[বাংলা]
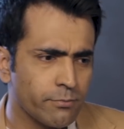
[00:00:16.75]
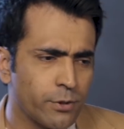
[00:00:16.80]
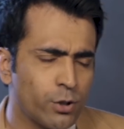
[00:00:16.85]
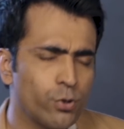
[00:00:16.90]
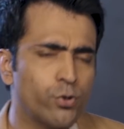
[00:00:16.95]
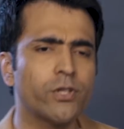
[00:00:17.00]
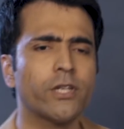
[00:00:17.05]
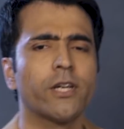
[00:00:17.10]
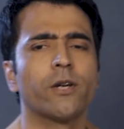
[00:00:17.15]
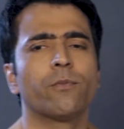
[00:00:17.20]

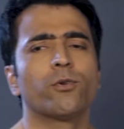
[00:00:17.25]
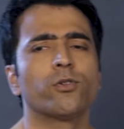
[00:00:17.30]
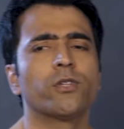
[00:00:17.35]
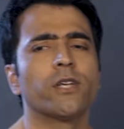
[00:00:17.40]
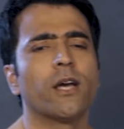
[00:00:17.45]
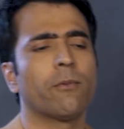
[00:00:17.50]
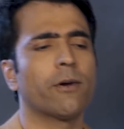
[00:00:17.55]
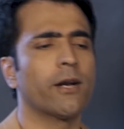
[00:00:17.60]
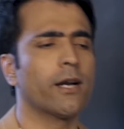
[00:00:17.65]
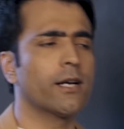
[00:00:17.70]
মিউজিকের
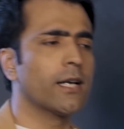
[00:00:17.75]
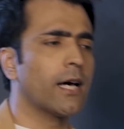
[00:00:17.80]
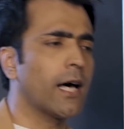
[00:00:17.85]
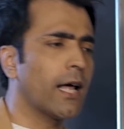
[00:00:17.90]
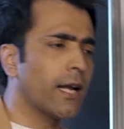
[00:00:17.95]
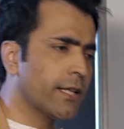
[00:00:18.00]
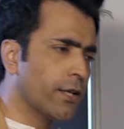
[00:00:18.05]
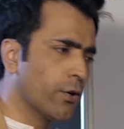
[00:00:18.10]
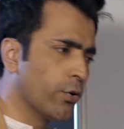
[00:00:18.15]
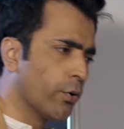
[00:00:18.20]
প্রতি আমার একটা
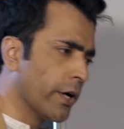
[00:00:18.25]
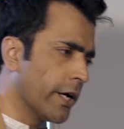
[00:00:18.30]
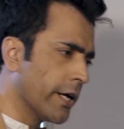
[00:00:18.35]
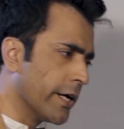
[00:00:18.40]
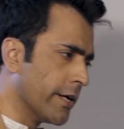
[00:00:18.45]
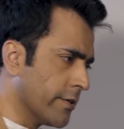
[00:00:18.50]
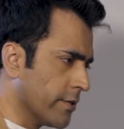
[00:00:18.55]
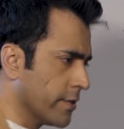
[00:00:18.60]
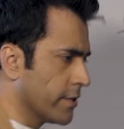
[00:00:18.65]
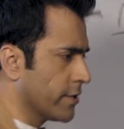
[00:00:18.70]
আলাদা করে
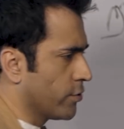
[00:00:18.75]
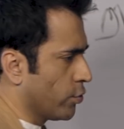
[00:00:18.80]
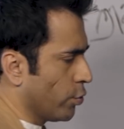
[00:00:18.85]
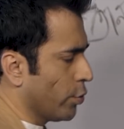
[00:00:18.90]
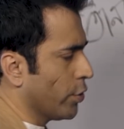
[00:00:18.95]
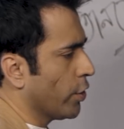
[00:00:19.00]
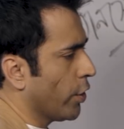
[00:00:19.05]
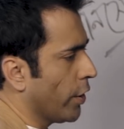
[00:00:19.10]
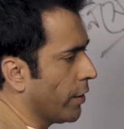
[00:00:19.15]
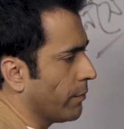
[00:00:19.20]
ইন্টারেস্ট
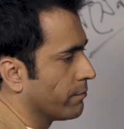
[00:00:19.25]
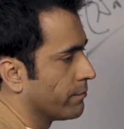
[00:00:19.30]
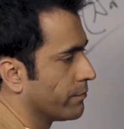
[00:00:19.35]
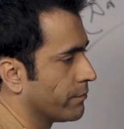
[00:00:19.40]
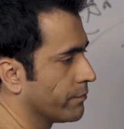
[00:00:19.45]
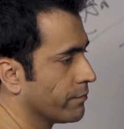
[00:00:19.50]
তৈরি হয়